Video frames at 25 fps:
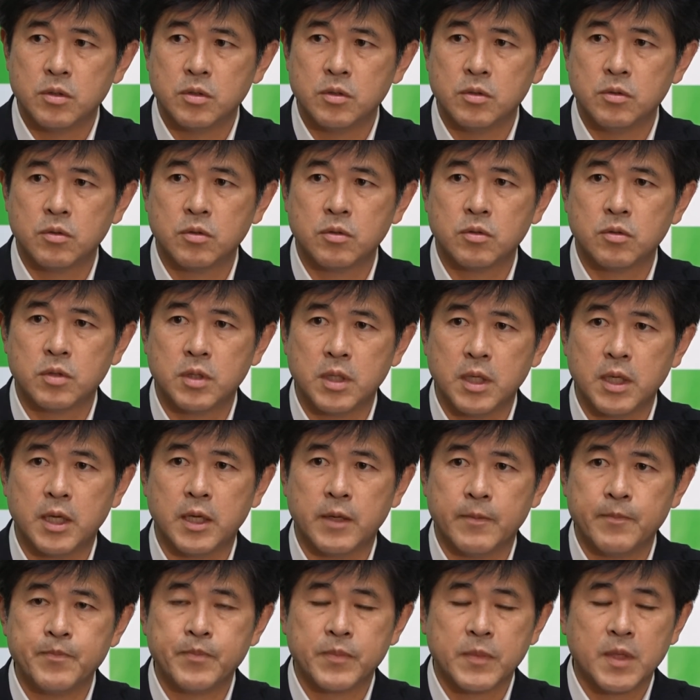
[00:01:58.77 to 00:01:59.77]
いうこと
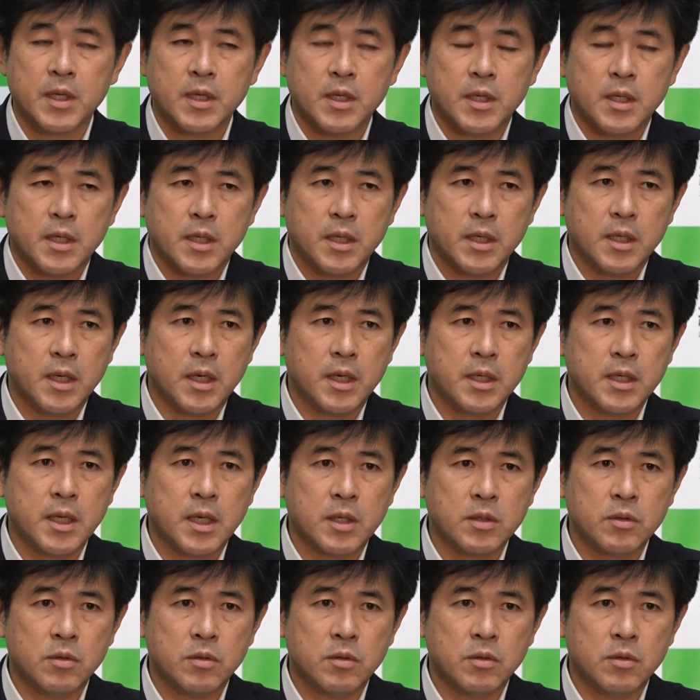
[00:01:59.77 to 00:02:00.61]
で、やはりあ